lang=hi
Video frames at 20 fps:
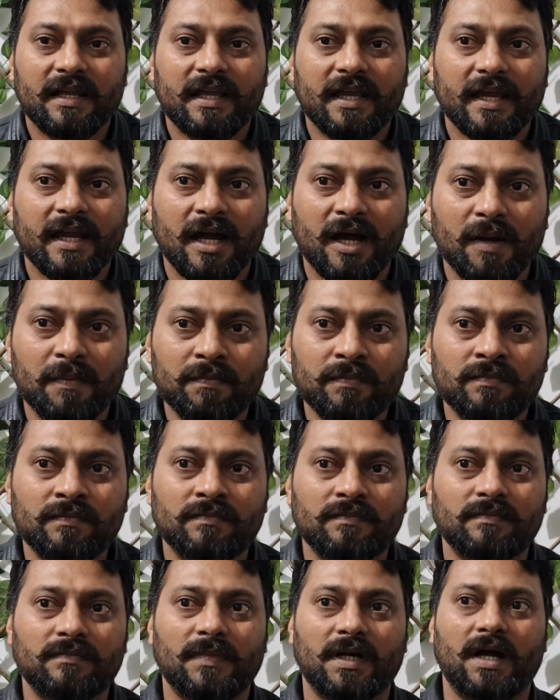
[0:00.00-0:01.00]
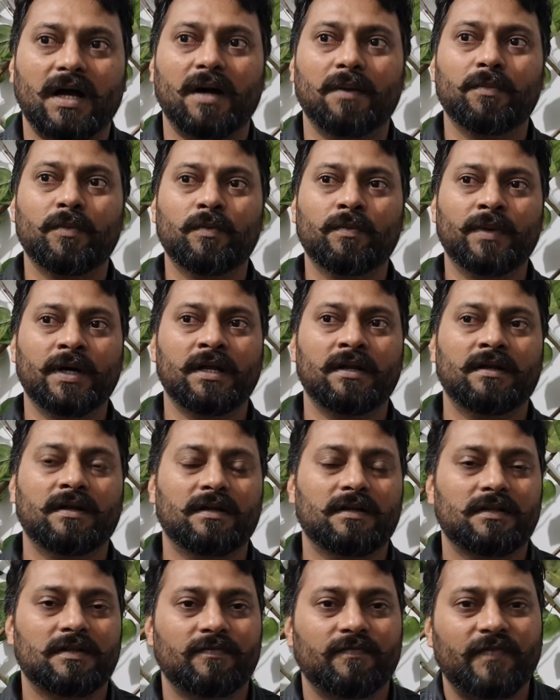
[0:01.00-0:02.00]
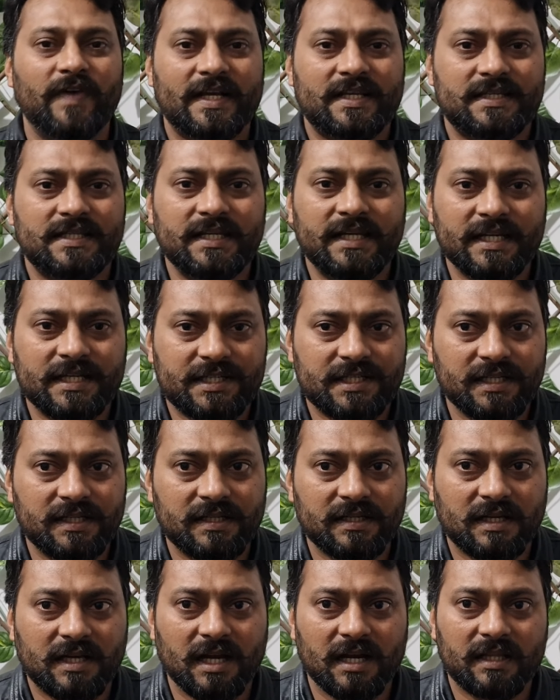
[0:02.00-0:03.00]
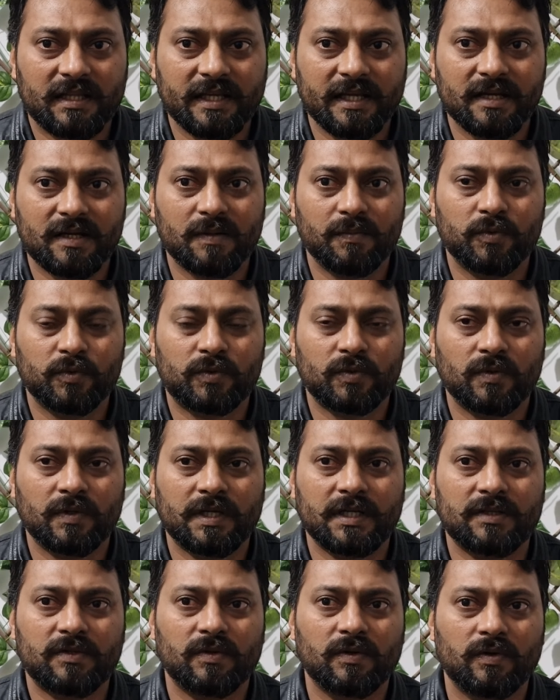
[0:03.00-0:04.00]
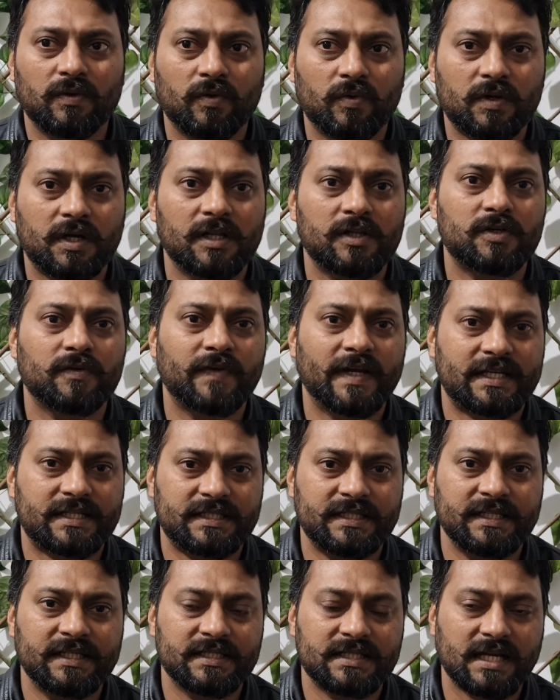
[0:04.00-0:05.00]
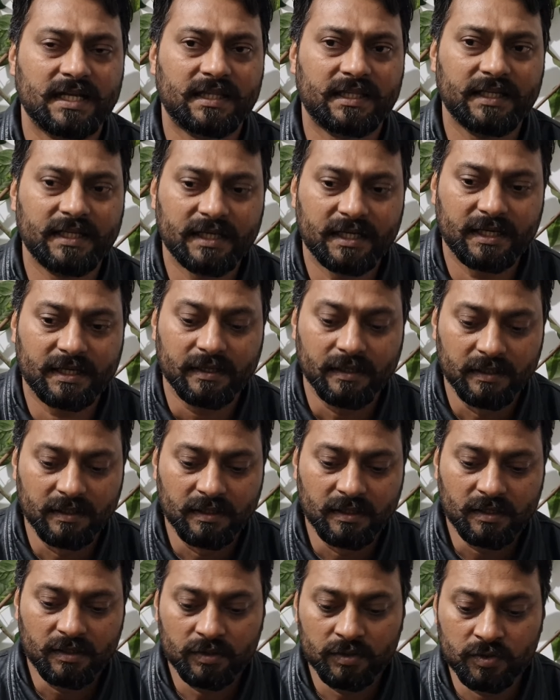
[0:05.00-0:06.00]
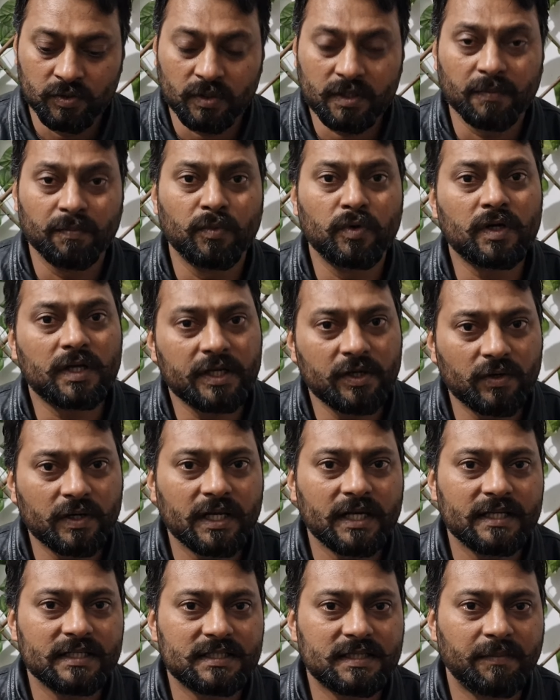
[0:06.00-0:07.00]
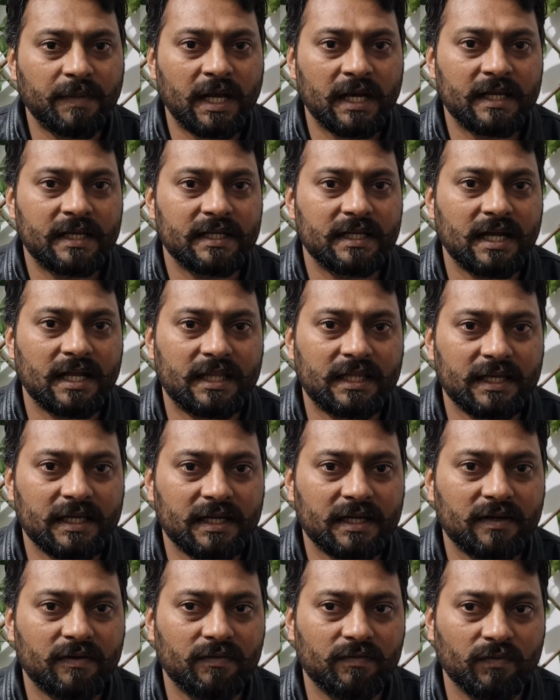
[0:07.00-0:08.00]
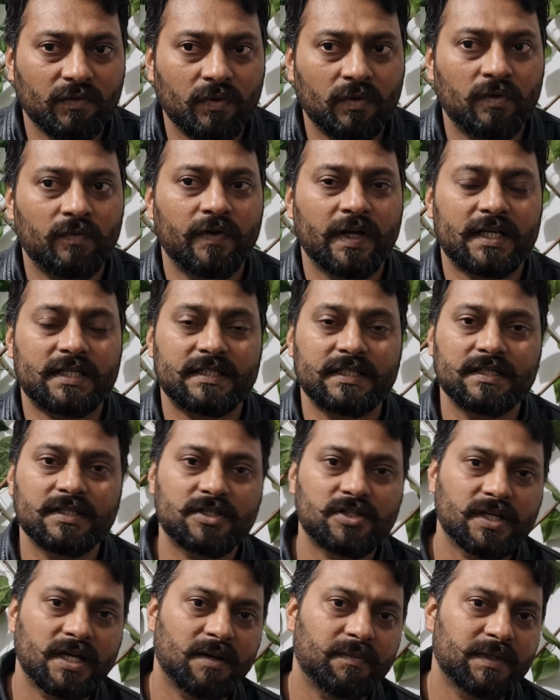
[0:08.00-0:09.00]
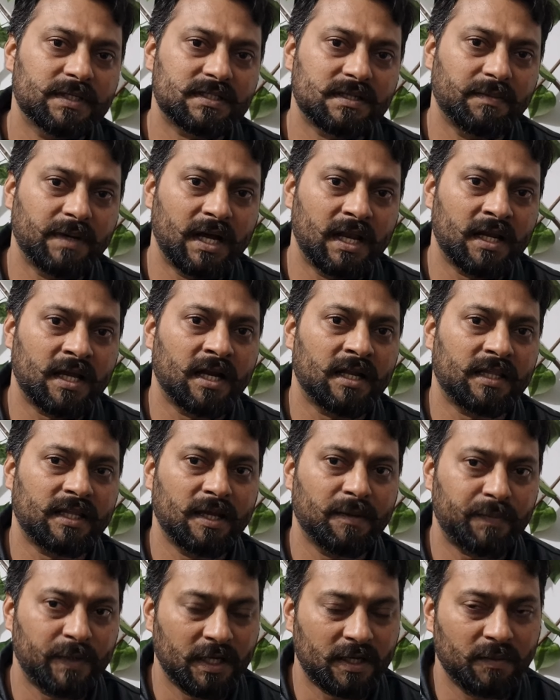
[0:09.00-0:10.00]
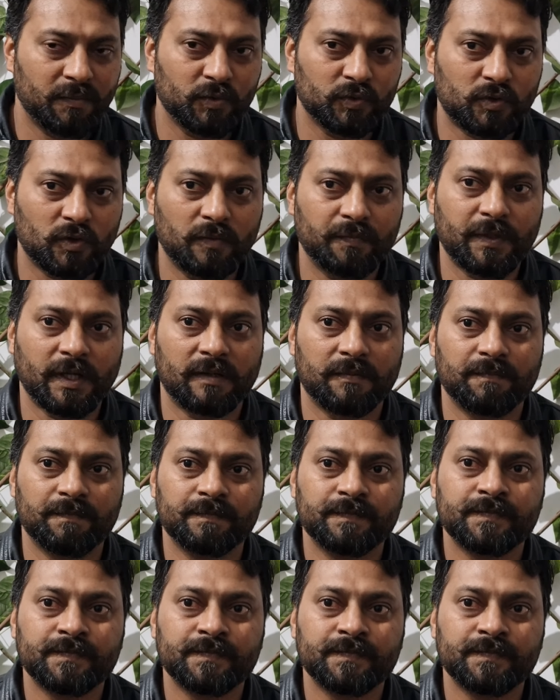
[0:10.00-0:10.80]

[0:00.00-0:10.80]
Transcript: कि हम अमूमन वैक्सीनेशन करते हैं कबूतरों की तो लोकल जो वैक्सीन्स आती हैं जो कि मुर्गियों के लिए इस्तेमाल की जाती हैं वो वैक्सीन जो हम इस्तेमाल करते हैं अपने कबूतरों पर